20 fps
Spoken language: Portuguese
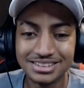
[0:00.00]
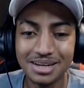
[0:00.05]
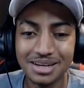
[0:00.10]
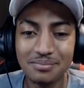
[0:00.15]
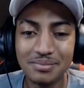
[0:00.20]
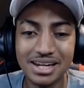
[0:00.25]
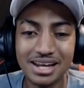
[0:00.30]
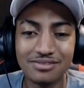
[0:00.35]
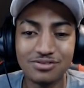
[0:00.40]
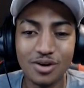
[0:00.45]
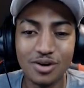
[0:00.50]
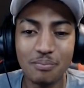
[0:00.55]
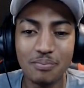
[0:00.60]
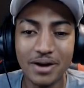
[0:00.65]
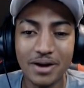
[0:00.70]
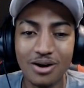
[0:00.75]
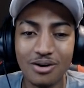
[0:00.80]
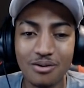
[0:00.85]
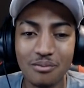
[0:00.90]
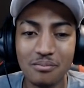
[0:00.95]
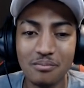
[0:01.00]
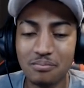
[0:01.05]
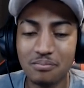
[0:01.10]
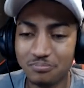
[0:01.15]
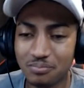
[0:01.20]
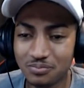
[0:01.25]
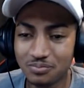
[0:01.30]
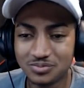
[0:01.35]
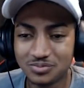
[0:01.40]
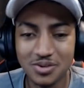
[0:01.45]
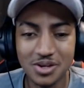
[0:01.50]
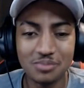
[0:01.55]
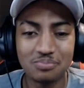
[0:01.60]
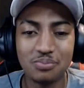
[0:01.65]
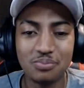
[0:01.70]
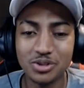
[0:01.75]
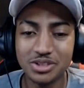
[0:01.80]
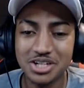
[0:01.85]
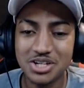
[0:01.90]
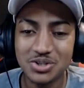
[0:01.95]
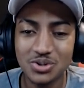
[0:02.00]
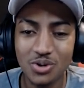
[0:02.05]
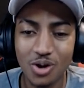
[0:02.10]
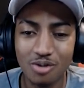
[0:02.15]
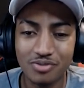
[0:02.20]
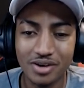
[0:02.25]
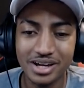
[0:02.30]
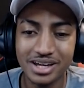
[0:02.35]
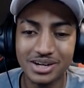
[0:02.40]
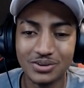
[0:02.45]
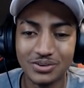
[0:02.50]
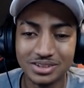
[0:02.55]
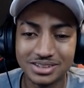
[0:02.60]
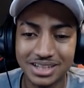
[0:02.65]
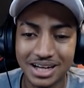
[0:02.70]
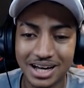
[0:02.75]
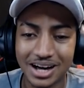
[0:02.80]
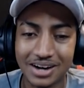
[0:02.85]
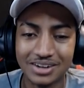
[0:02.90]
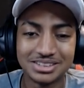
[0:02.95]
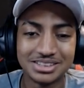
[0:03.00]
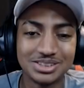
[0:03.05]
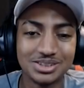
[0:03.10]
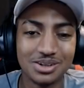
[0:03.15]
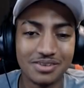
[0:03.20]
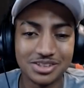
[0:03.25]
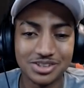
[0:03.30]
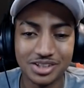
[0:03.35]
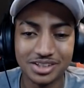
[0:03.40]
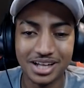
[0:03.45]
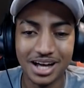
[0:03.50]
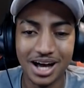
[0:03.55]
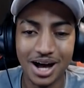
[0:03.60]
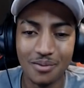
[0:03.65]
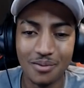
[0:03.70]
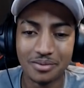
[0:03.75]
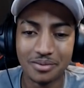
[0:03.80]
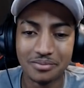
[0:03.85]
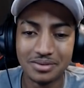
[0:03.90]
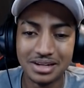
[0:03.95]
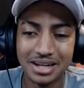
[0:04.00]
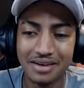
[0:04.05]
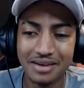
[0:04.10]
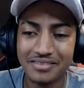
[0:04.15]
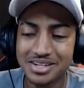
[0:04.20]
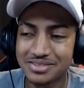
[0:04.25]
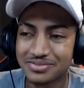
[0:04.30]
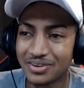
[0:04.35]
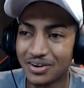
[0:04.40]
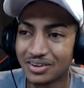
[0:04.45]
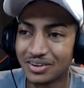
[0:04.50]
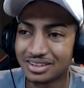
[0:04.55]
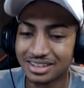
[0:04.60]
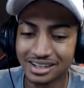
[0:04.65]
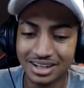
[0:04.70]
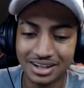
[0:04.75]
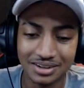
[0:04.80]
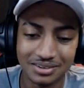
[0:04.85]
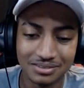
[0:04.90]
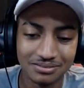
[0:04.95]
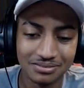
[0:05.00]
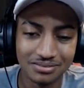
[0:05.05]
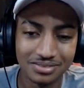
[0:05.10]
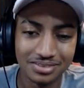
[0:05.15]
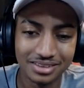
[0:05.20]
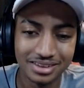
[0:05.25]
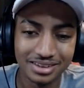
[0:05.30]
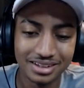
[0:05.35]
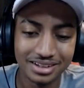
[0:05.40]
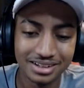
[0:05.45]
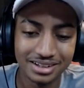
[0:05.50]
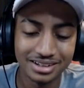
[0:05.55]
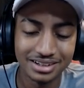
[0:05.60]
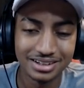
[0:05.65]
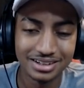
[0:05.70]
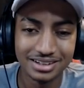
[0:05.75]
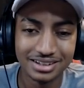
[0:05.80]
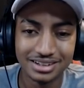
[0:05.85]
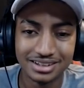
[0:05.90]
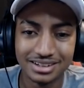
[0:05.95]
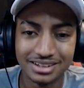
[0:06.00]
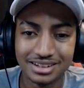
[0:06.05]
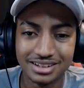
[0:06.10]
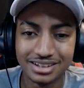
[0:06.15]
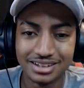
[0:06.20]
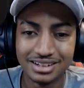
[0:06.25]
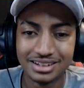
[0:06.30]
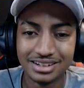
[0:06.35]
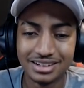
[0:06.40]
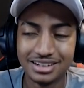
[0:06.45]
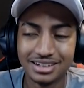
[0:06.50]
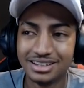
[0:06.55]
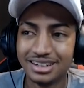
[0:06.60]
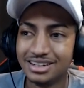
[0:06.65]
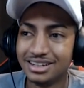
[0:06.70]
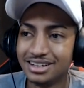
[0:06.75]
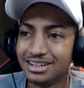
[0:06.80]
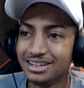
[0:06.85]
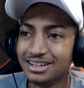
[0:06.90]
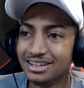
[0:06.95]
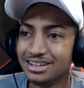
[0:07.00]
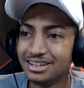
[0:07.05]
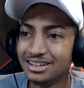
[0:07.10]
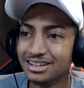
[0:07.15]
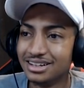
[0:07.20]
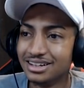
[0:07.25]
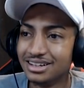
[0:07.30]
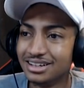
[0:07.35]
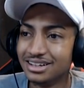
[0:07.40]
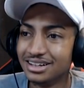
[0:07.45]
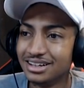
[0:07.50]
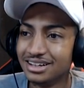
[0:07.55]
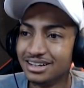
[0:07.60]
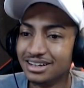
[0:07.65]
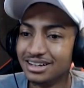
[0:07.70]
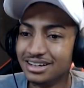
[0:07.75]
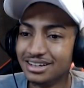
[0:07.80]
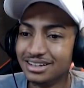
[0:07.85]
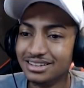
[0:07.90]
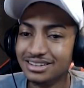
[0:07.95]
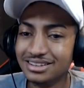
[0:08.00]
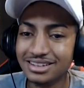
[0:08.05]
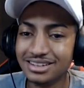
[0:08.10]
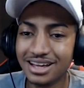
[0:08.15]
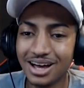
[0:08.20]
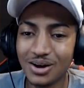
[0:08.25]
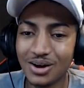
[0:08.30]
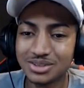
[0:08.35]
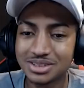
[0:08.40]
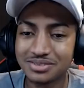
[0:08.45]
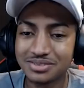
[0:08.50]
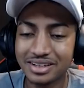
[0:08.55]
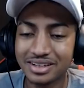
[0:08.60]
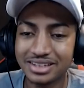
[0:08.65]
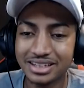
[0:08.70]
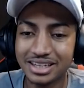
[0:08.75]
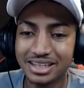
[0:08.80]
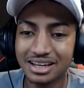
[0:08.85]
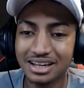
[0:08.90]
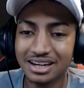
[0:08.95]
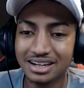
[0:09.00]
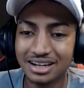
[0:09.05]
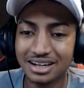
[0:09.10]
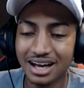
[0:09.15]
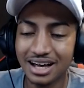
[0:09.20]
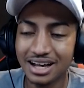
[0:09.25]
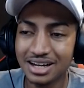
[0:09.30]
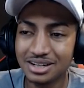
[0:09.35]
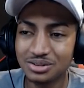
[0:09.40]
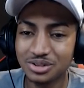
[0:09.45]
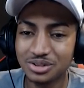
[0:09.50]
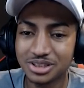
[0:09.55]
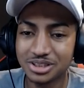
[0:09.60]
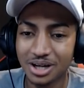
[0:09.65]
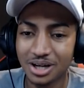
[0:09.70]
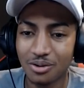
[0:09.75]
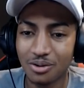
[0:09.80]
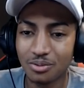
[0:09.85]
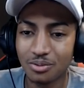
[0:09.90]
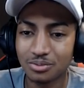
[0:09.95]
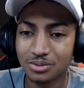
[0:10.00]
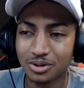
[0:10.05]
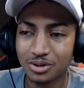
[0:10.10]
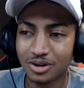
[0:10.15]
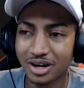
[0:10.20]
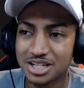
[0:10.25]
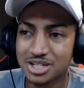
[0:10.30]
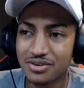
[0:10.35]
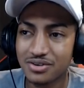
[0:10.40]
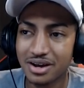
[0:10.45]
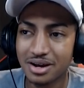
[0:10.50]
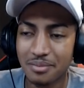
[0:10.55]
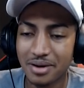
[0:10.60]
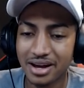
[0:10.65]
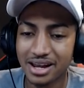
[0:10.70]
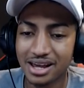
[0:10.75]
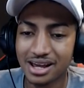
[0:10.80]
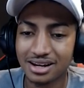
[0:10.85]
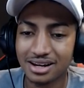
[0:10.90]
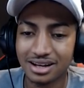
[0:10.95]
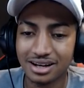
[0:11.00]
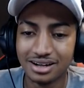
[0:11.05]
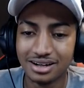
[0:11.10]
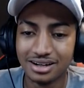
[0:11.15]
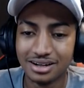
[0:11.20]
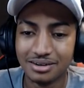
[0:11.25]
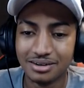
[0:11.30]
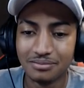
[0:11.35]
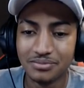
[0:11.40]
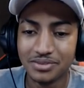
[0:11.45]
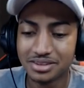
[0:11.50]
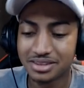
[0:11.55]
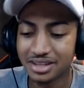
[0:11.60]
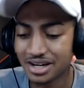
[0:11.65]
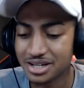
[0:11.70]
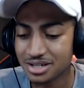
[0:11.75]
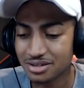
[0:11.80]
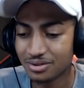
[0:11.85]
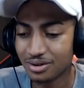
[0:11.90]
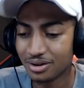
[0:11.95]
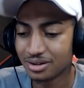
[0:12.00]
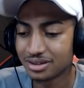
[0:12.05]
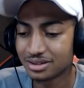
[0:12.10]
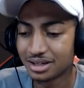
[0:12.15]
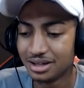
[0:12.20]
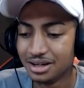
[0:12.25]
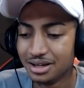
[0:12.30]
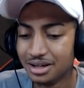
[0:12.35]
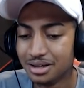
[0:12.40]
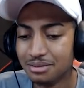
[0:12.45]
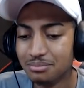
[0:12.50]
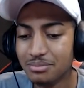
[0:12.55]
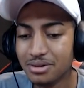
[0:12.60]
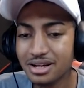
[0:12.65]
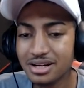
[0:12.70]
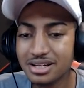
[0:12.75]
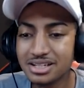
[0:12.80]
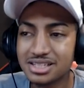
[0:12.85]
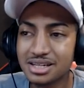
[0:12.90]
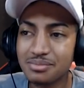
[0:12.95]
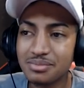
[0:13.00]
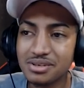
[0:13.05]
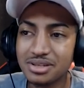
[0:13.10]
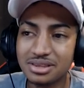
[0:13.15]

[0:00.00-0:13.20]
Você me levou pra. Me puxa de novo aí, usa de novo a joia da alma. Me leva de volta. Vou, vou, vou, usar aqui pra ver se volta, né, Você voltou? Não, você vai ter que clicar no chão, no cartilha amarela. Pronto. E tá de volta. Mano, Agora...